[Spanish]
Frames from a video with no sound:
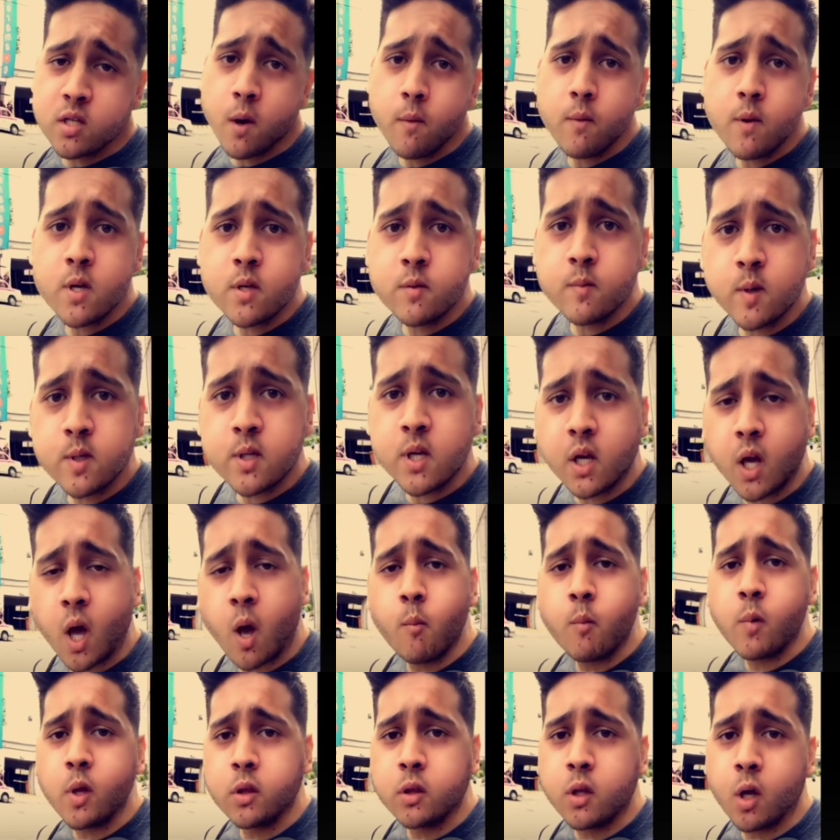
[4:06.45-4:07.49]
sabes,
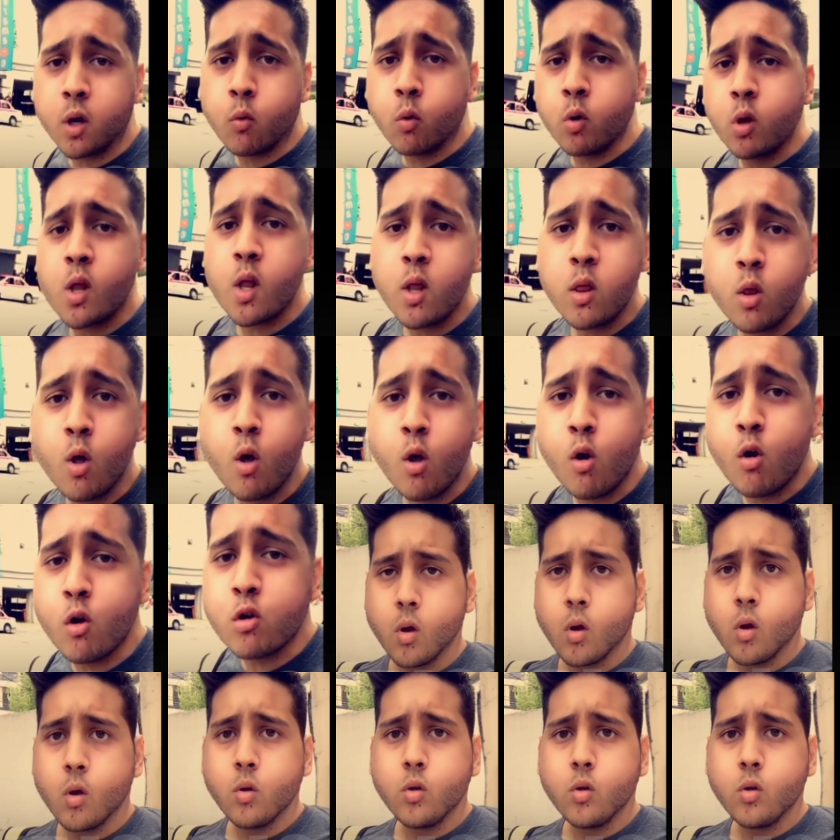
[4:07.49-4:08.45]
básicamente cuidando